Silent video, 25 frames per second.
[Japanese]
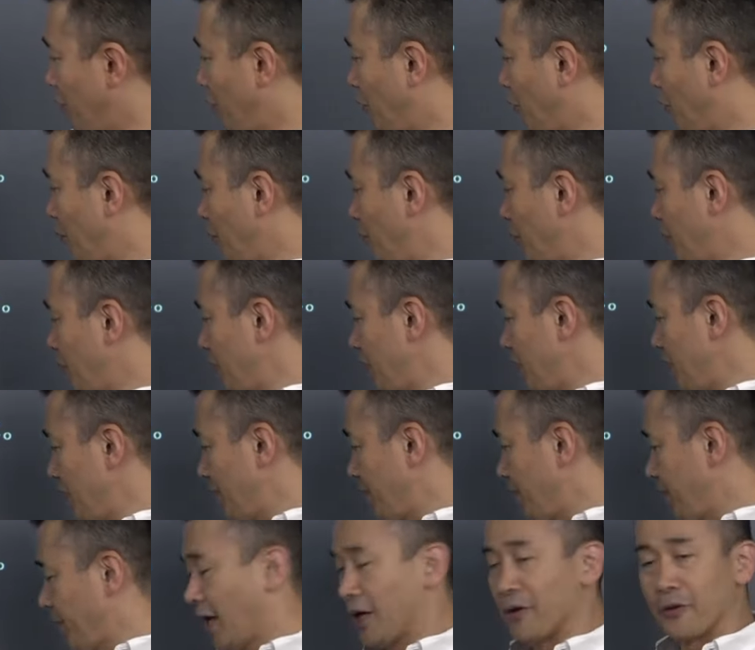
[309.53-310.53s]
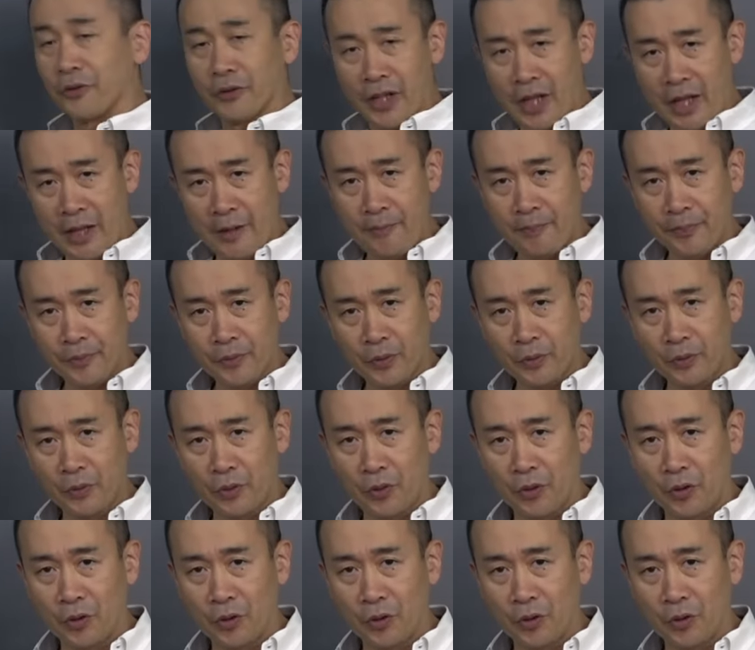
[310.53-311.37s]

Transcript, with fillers: 重りあるよねこの